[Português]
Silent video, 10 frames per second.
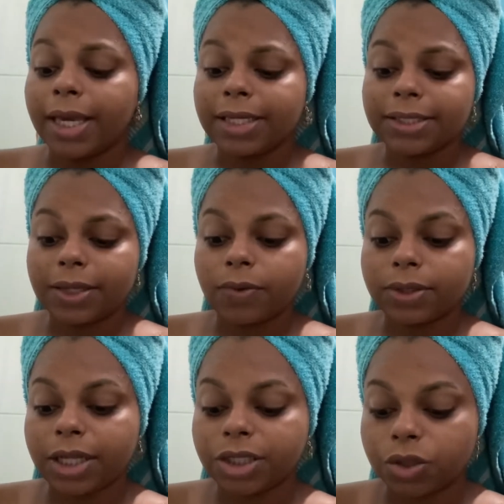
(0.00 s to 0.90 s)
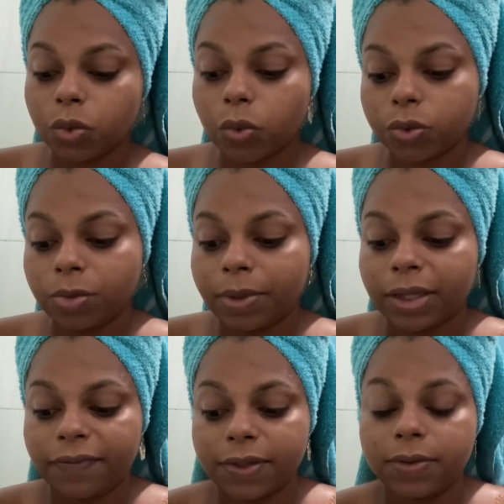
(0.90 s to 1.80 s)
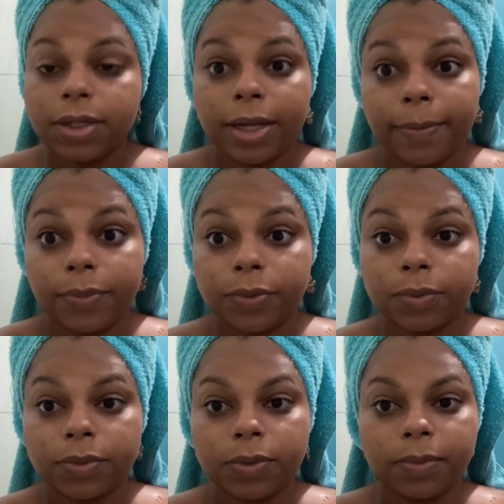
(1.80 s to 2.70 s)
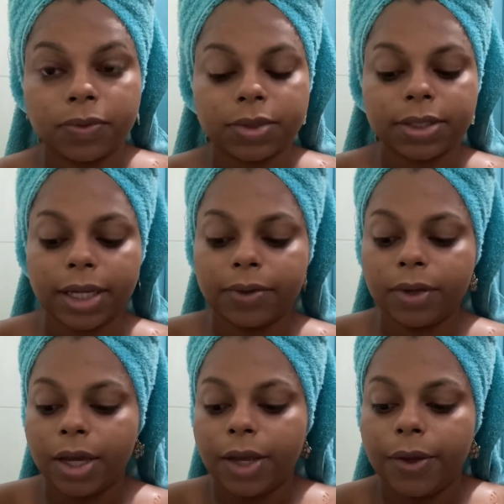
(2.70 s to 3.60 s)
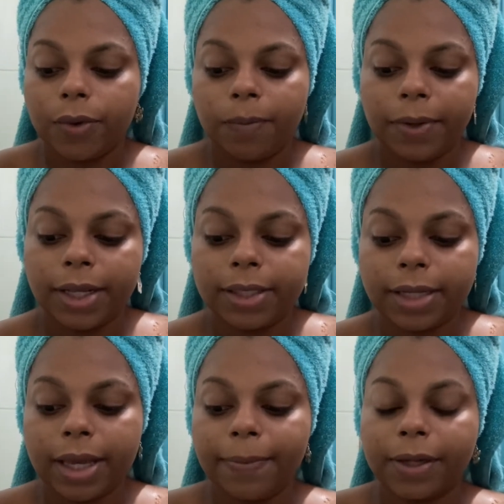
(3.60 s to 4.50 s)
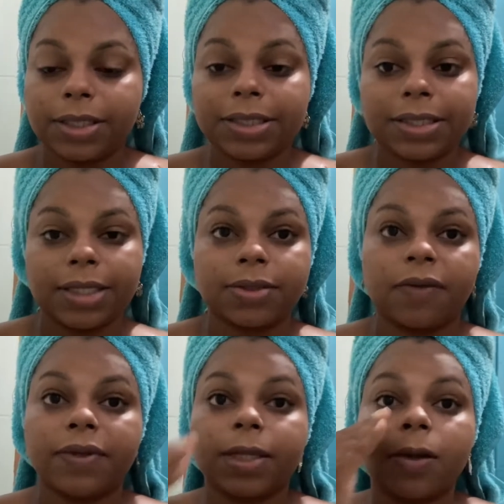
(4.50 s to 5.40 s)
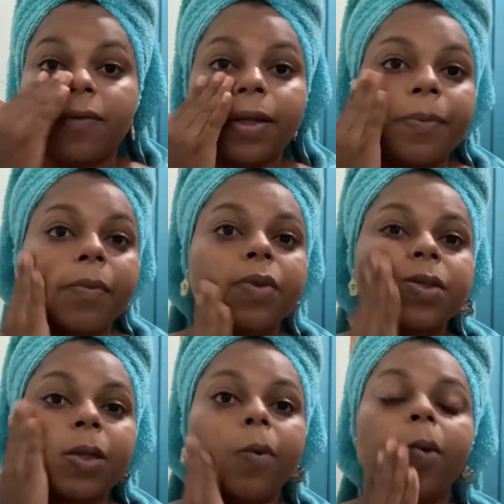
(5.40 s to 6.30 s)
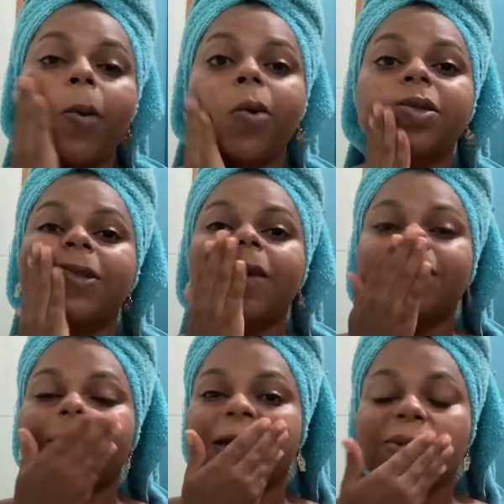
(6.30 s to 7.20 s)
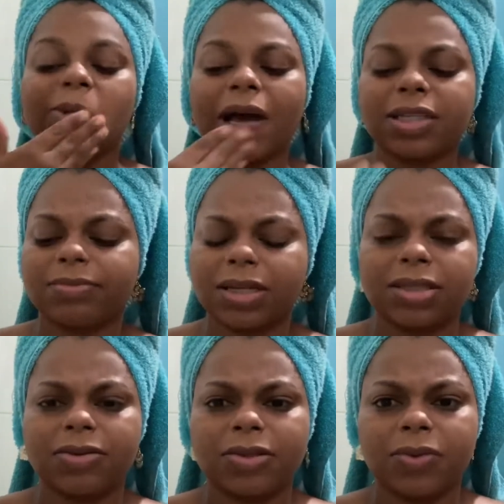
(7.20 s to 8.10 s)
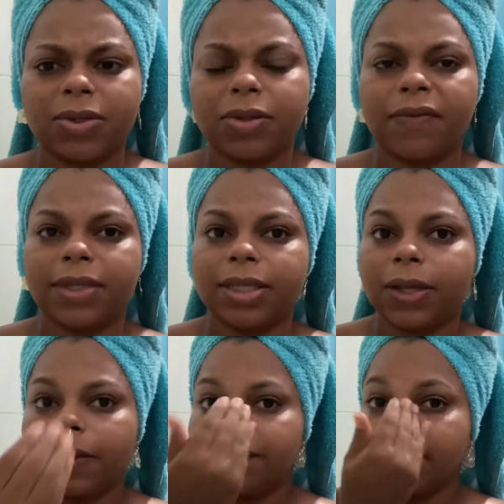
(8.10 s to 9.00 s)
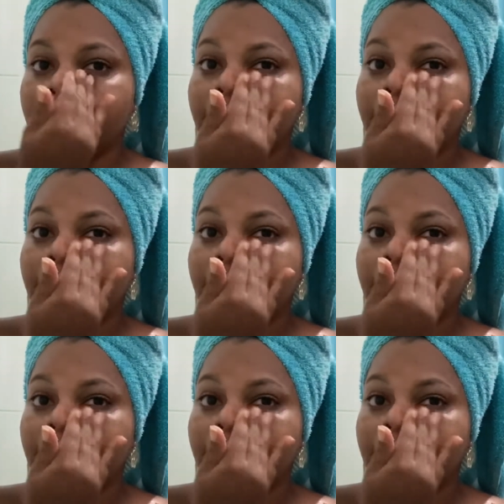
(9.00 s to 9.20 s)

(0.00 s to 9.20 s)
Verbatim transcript: E sem contar, gente, o custo-benefício dele é muito, muito bom, sério. Eu comprei ele na época de R$6,99 na promoção, hoje deve estar no máximo, assim, os R$8,99,